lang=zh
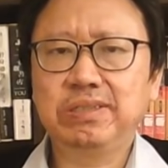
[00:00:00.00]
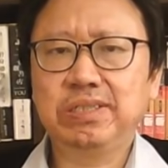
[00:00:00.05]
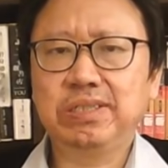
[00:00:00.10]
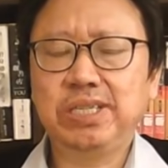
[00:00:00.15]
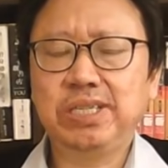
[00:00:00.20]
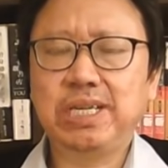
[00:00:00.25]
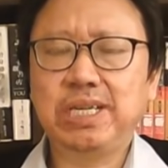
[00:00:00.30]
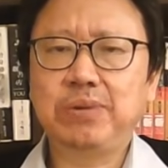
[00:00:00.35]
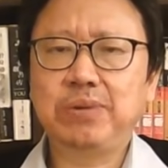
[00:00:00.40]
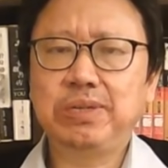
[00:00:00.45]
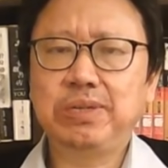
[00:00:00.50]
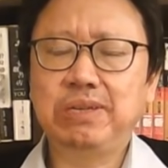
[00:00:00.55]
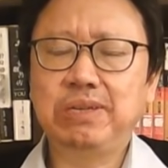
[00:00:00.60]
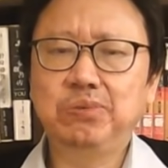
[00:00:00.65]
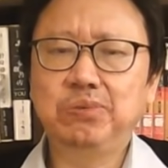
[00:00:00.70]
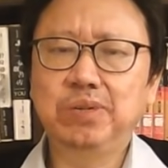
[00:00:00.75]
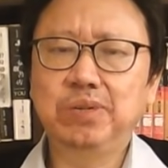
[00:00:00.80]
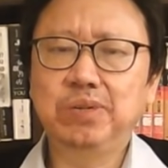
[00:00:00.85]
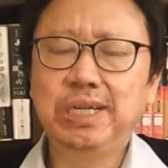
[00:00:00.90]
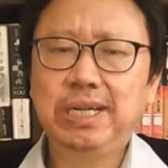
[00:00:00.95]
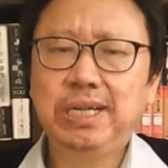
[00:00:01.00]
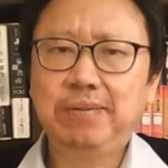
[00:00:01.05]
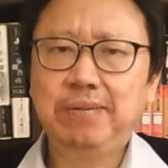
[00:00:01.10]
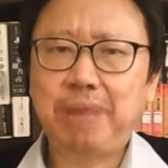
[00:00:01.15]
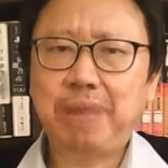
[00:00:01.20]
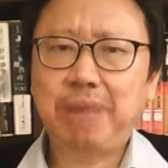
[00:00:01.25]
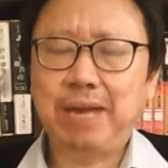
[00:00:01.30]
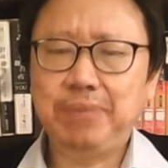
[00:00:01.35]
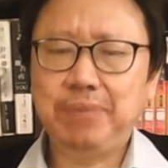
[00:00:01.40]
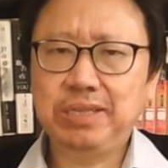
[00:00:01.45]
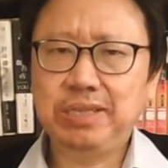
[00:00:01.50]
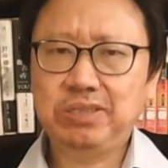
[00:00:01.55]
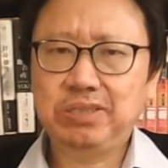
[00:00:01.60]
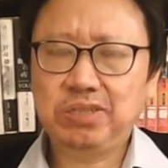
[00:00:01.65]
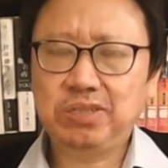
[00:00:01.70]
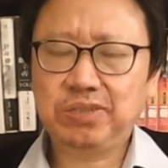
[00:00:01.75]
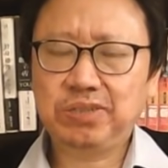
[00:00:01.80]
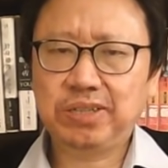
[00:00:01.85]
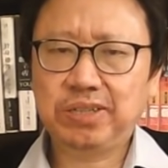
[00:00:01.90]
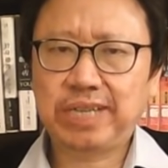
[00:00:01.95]
习家军人物，摆明
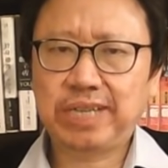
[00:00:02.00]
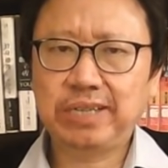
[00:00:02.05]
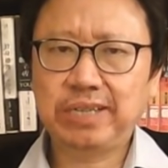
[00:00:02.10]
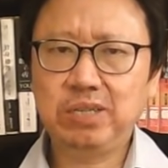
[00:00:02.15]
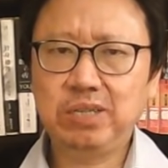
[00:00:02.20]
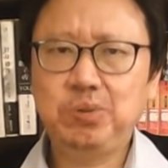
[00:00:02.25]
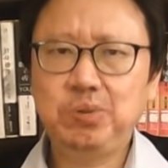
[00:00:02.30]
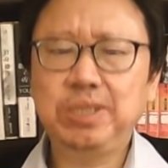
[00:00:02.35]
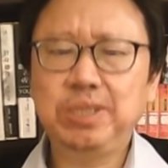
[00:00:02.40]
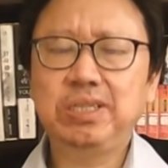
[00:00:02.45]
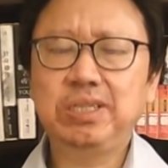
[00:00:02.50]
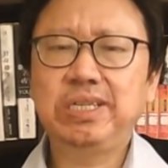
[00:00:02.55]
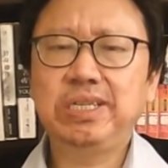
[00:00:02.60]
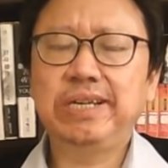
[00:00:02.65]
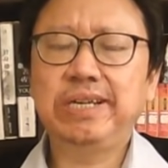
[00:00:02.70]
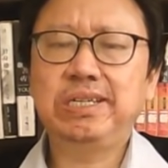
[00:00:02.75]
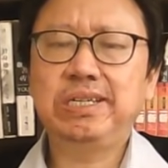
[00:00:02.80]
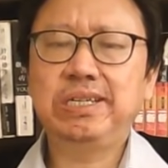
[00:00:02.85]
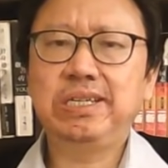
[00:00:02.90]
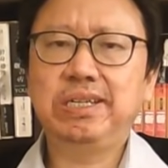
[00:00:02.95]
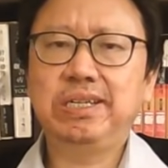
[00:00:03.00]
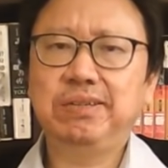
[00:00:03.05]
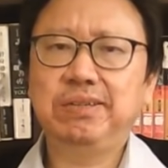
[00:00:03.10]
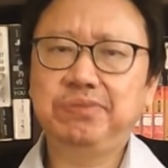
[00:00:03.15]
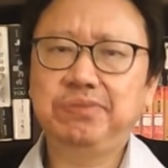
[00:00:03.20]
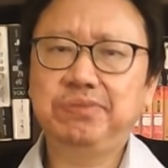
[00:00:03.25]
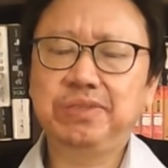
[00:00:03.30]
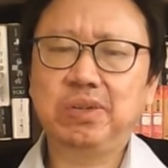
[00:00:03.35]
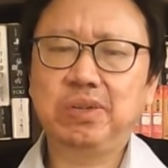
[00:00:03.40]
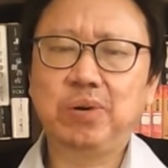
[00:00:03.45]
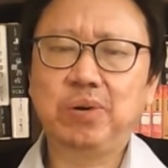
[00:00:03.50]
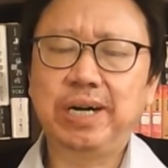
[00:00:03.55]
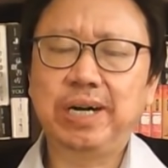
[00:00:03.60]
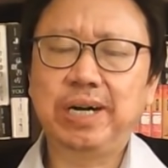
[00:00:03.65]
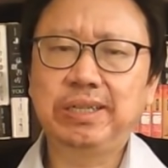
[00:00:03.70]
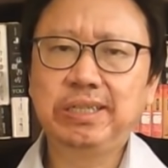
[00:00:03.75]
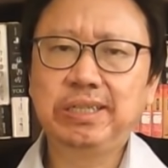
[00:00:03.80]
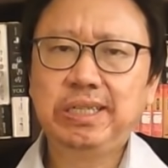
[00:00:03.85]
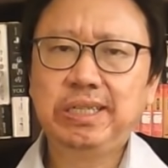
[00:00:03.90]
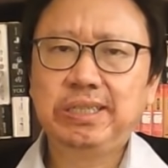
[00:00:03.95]
就是要唐一军接替傅政
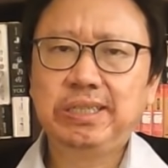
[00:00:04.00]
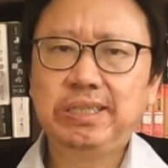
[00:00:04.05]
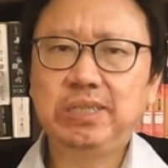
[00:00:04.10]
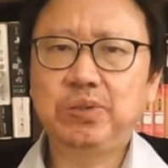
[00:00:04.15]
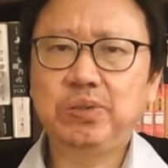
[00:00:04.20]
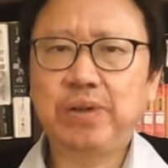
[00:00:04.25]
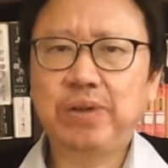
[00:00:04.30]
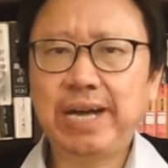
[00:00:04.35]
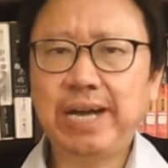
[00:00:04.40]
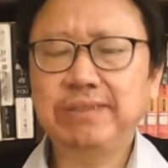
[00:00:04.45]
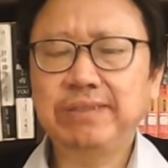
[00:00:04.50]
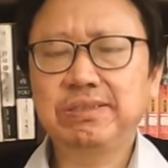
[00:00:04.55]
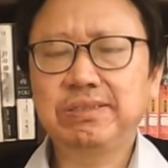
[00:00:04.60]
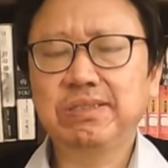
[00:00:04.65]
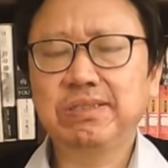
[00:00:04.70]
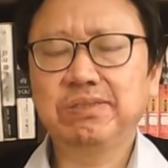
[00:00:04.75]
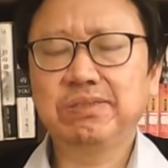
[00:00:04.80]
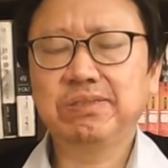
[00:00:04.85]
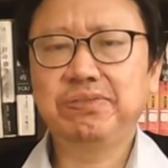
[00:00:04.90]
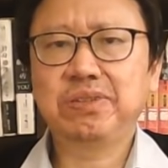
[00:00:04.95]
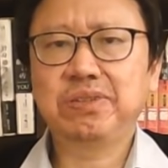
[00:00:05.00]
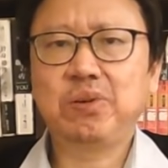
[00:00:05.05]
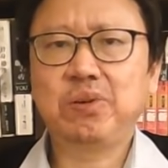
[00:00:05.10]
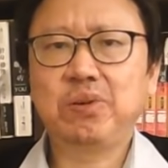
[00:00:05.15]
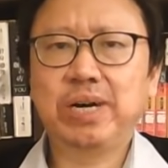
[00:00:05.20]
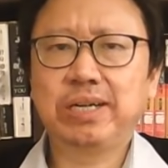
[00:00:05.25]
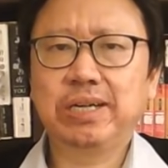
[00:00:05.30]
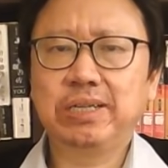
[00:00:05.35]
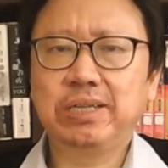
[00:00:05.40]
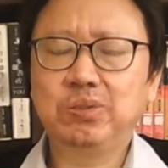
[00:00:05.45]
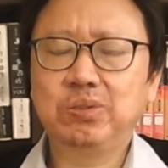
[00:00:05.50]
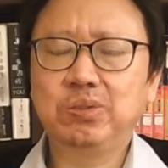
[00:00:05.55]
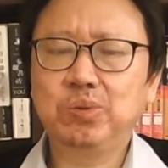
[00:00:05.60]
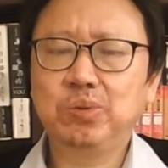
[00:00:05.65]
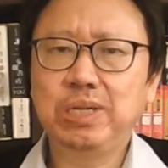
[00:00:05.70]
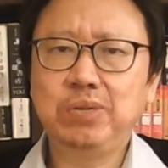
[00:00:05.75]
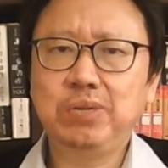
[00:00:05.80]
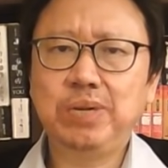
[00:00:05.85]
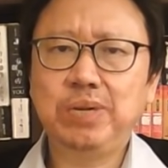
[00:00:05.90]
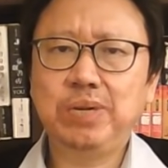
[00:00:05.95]
华，也就暗示傅政华跟
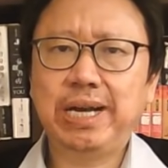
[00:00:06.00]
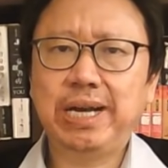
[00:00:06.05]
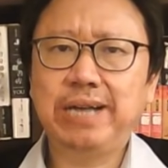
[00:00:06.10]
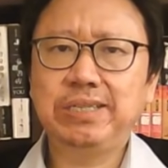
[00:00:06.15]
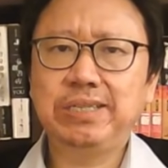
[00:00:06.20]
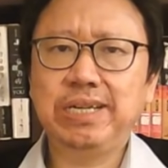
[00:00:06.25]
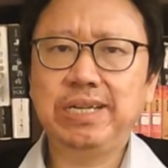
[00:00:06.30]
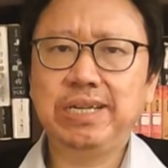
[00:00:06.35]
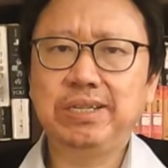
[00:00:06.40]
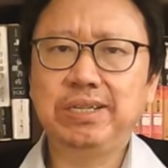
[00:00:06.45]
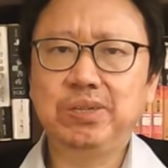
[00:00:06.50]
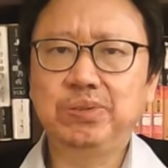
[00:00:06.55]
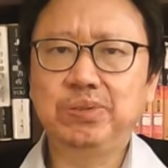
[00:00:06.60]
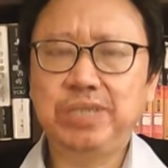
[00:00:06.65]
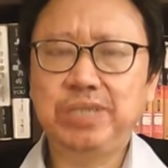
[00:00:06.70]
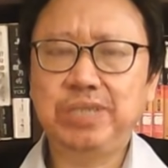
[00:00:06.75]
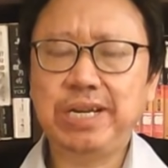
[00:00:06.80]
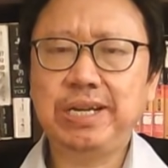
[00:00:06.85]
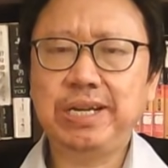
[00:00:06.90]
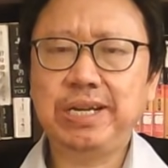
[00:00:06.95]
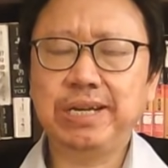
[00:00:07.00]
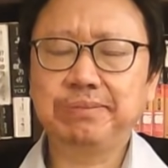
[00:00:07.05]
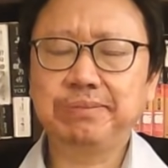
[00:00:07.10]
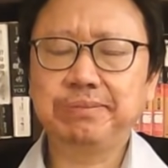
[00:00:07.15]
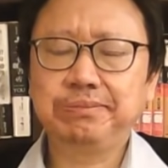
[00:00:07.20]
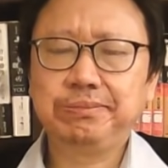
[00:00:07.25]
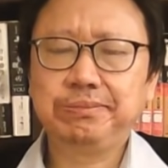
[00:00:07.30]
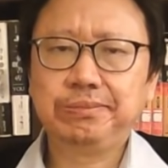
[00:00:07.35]
孙立军的案件有牵连。